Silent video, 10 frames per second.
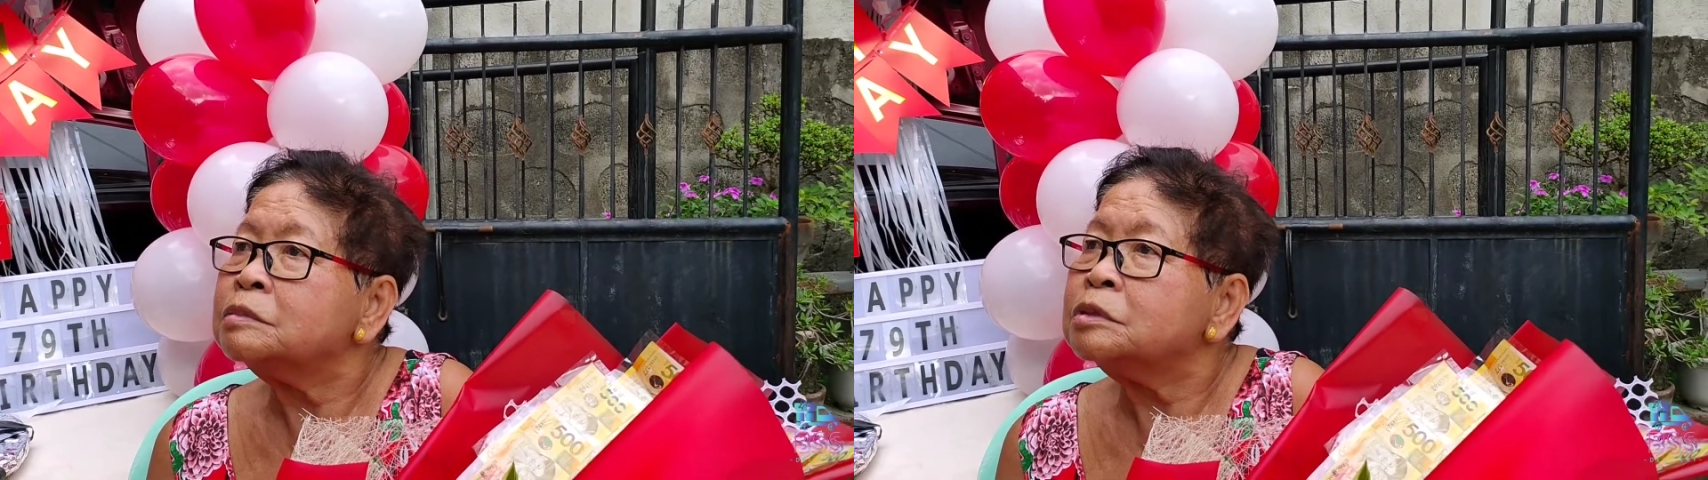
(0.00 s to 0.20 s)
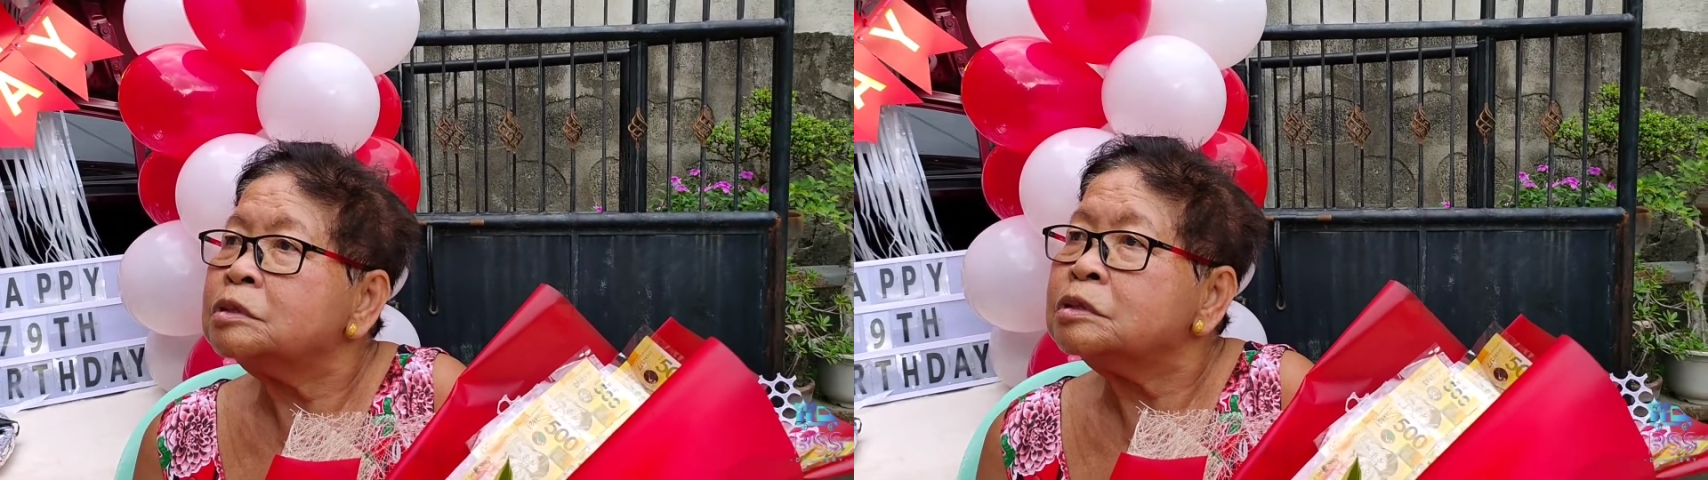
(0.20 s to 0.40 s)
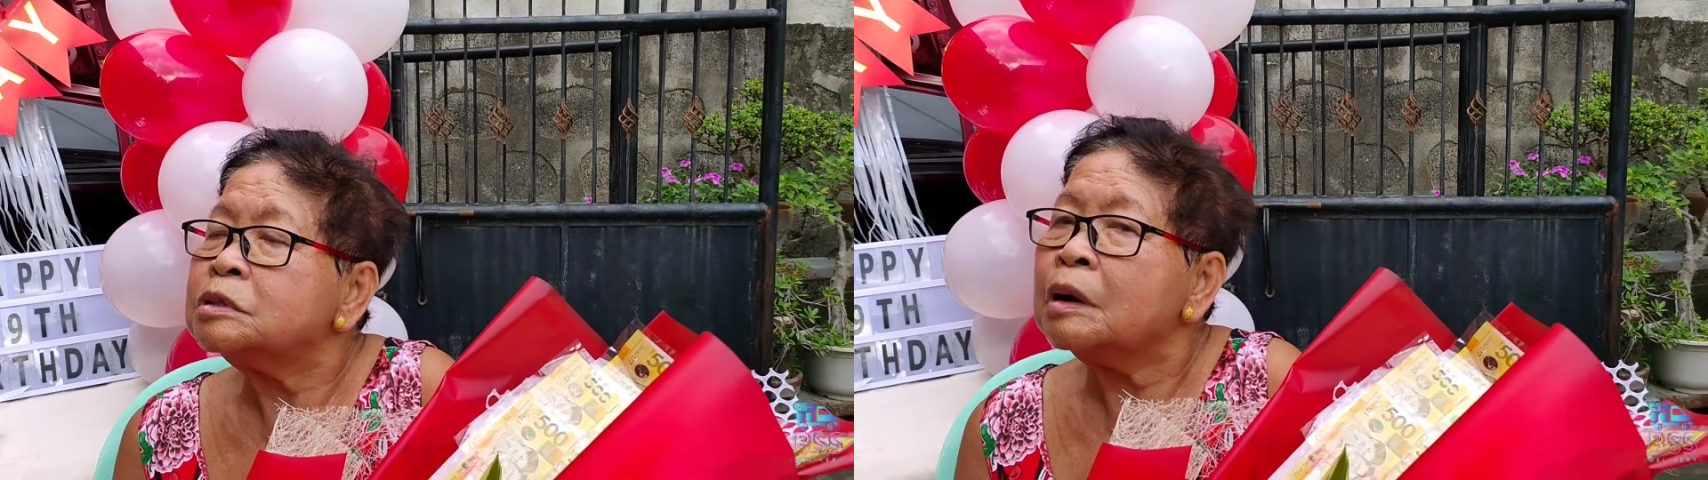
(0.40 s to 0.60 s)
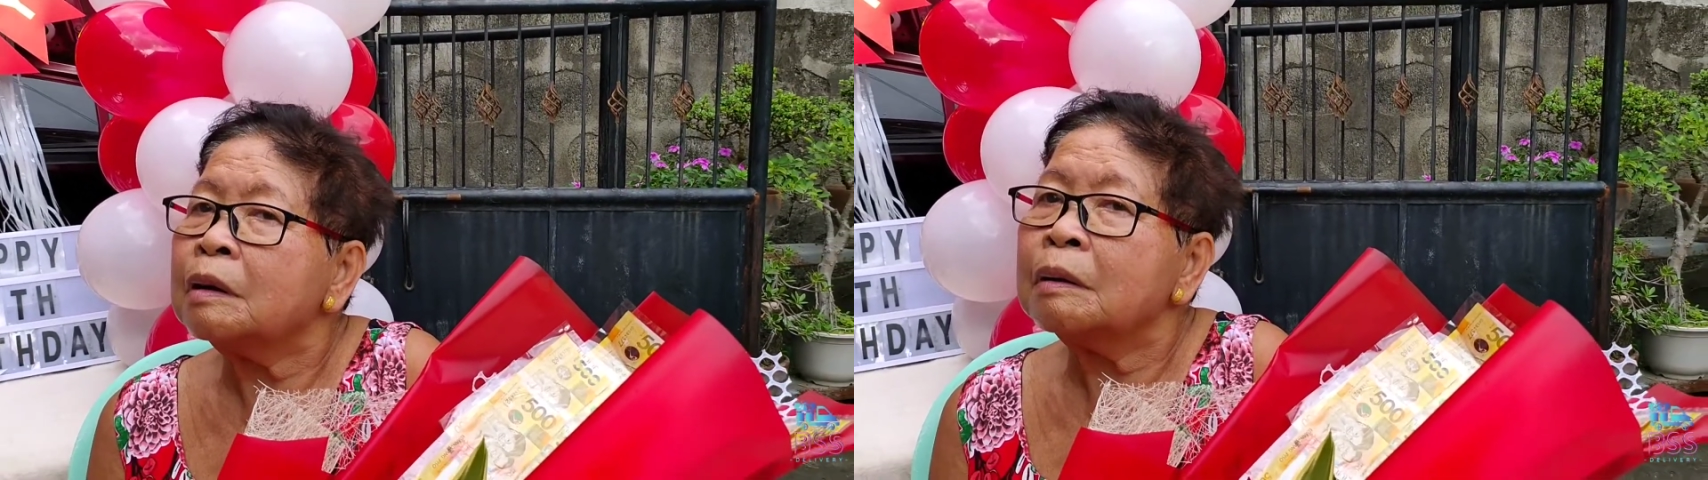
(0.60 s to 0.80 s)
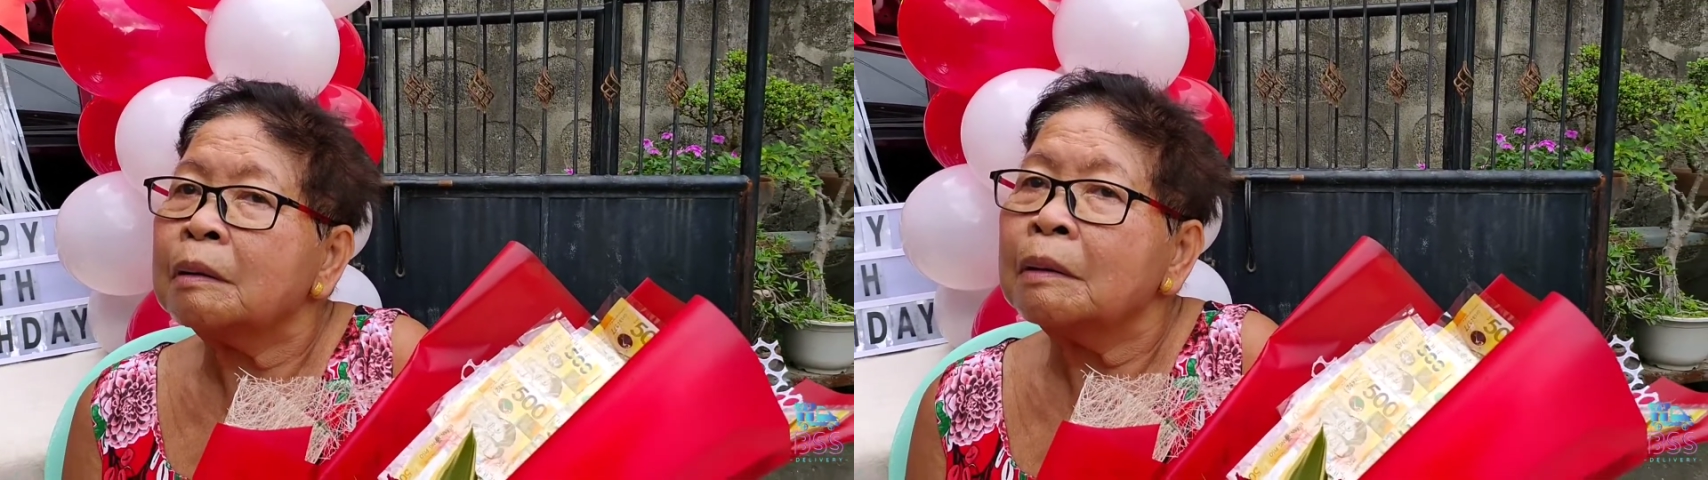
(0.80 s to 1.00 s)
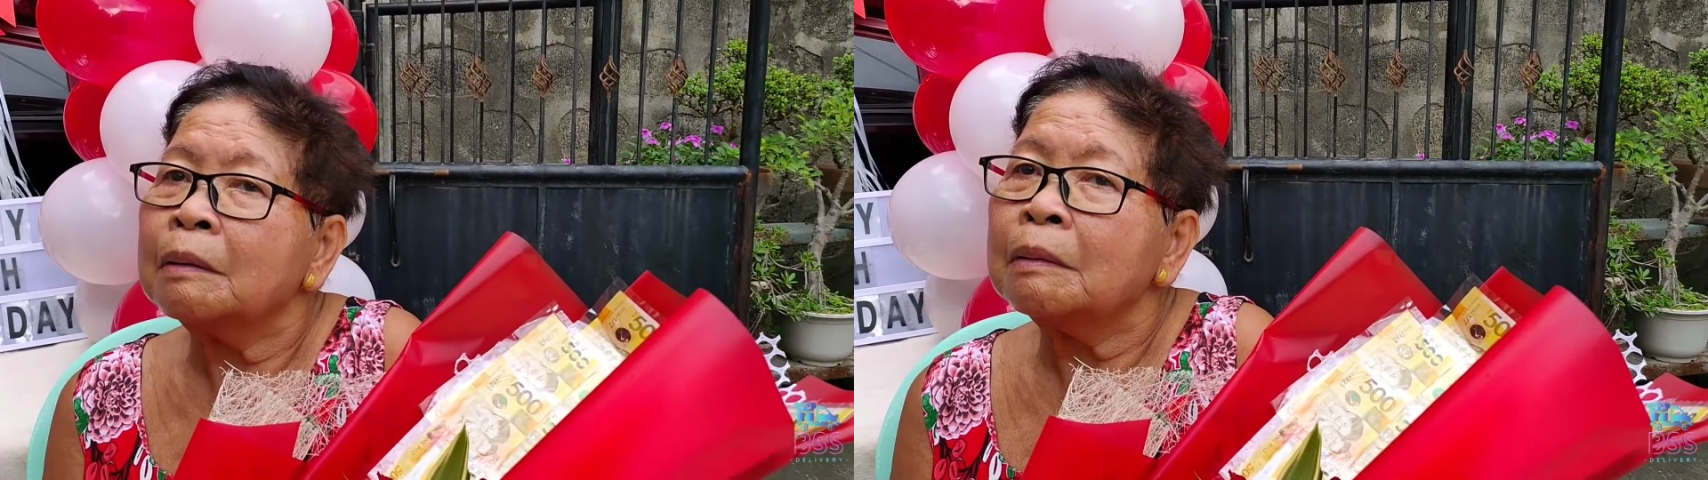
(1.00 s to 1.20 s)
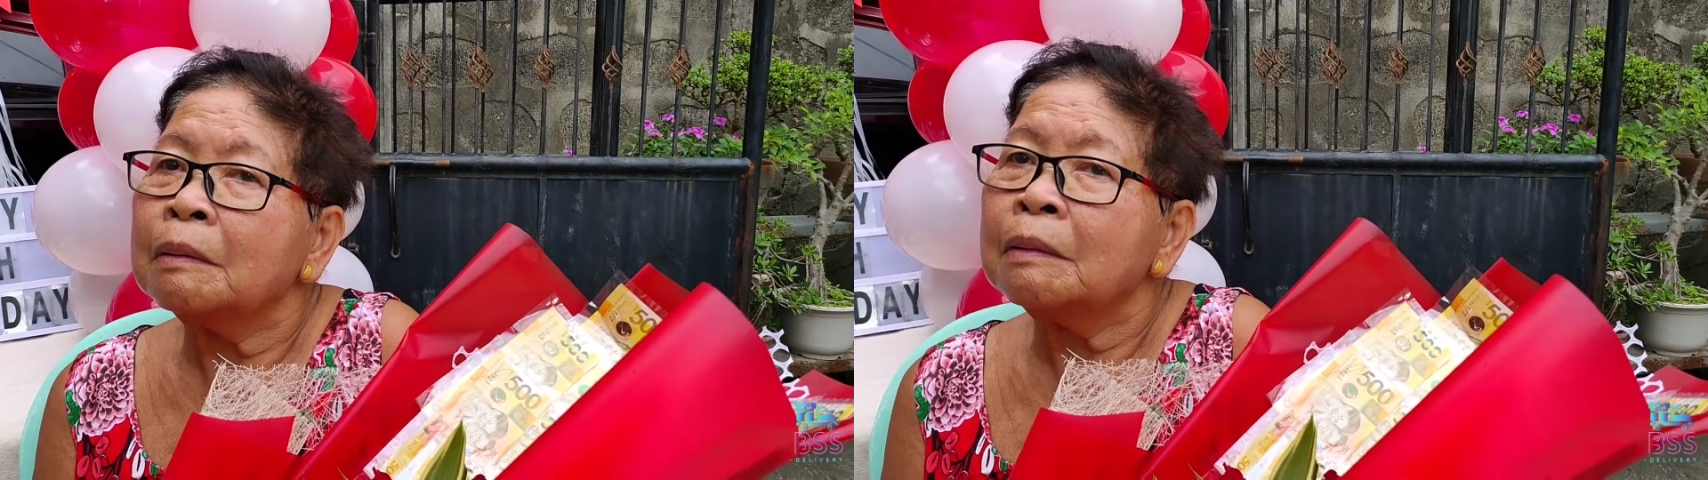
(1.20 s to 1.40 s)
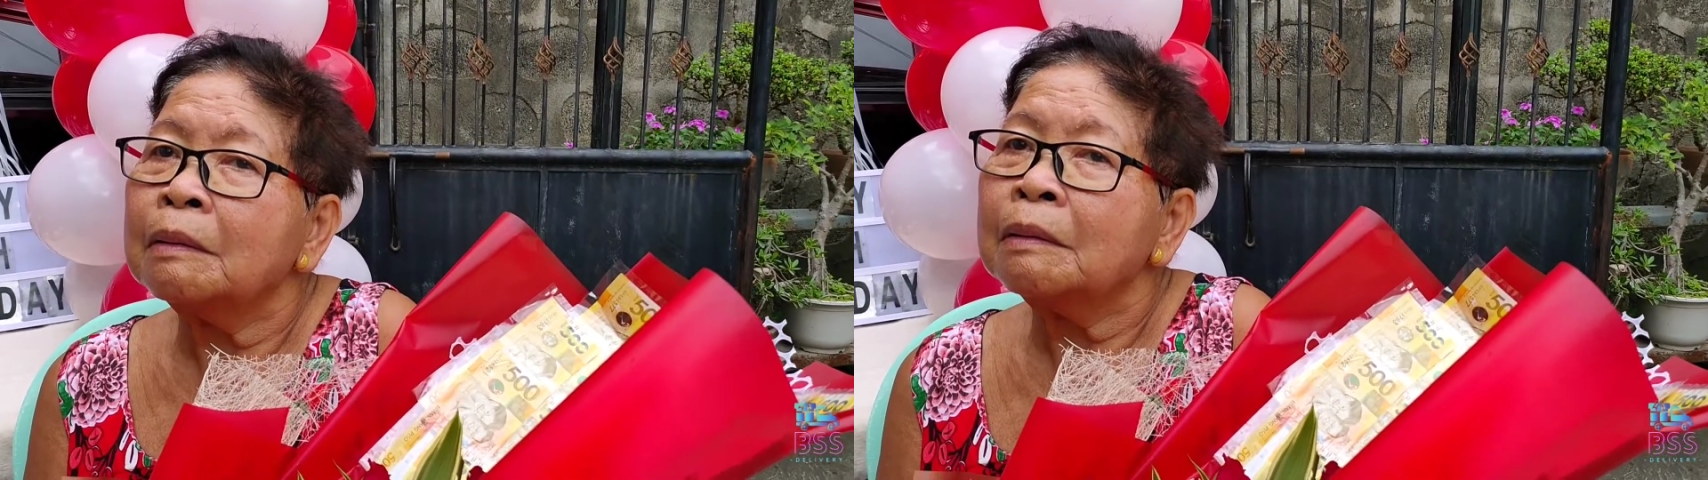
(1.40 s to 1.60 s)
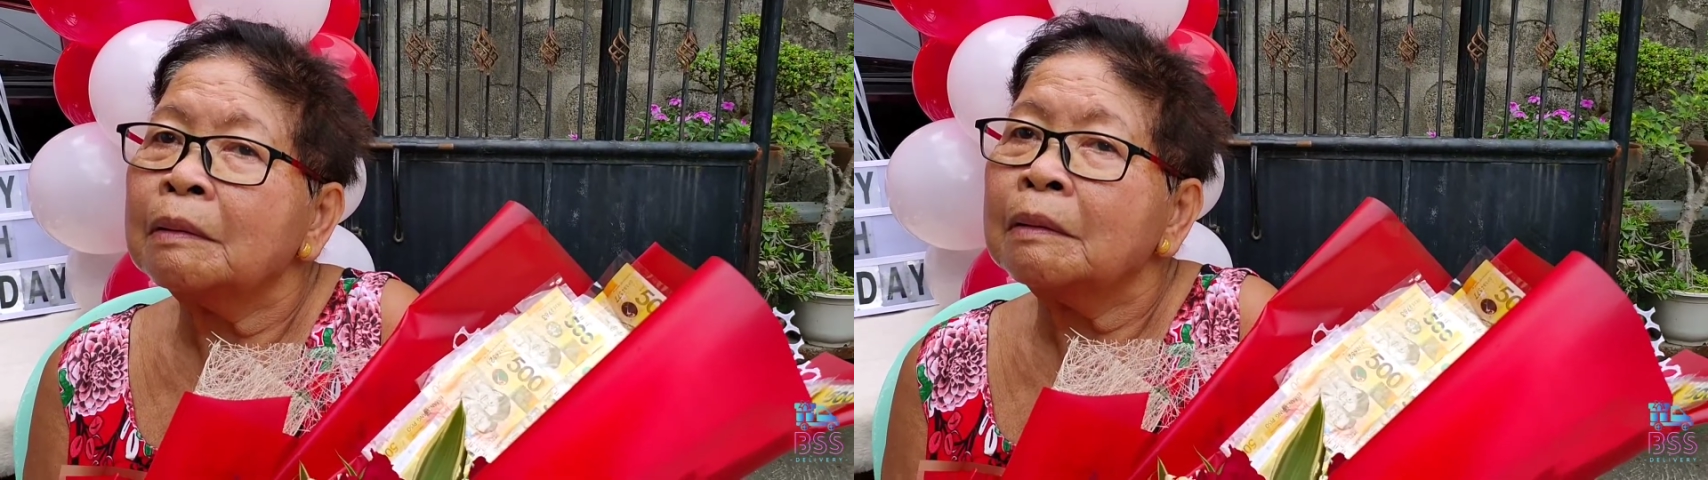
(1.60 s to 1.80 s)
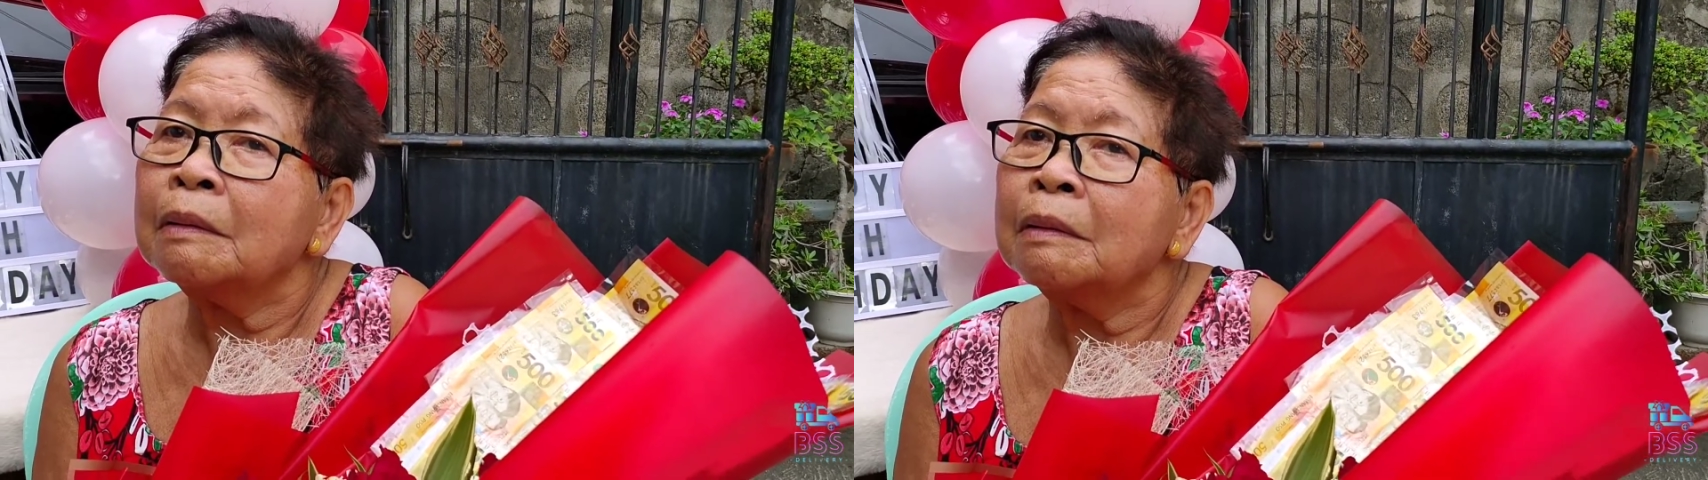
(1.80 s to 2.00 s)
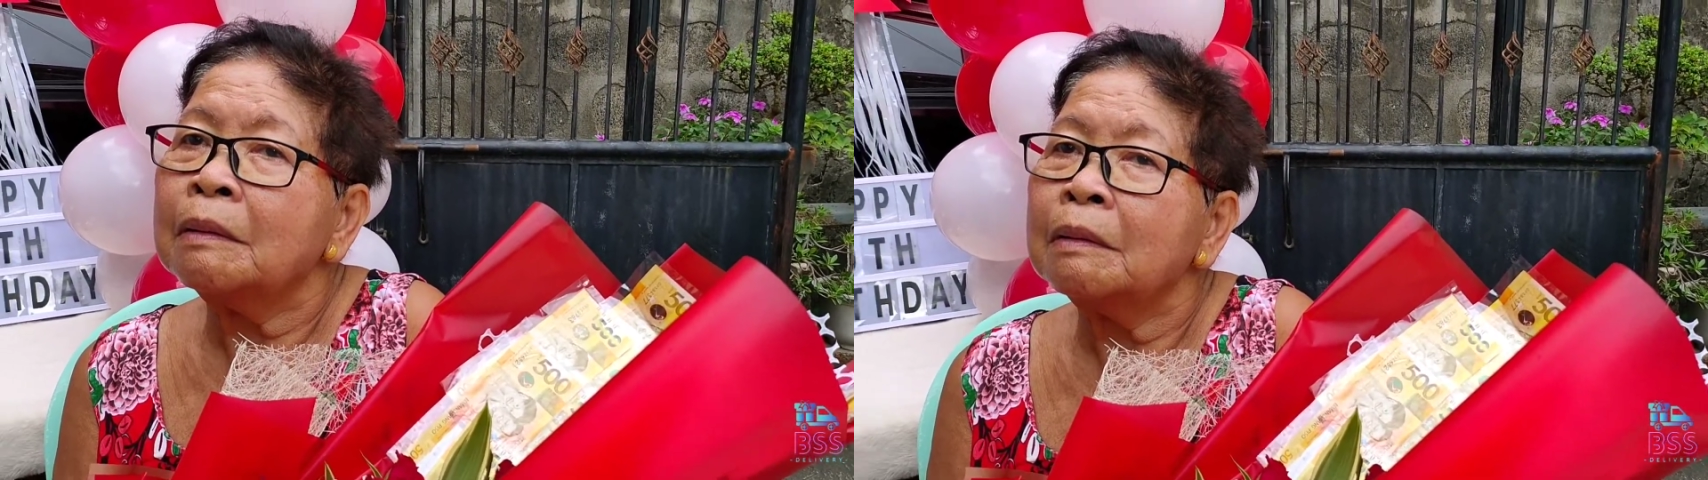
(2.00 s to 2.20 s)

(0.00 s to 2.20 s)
Wala po. Ngayon po ay nandito po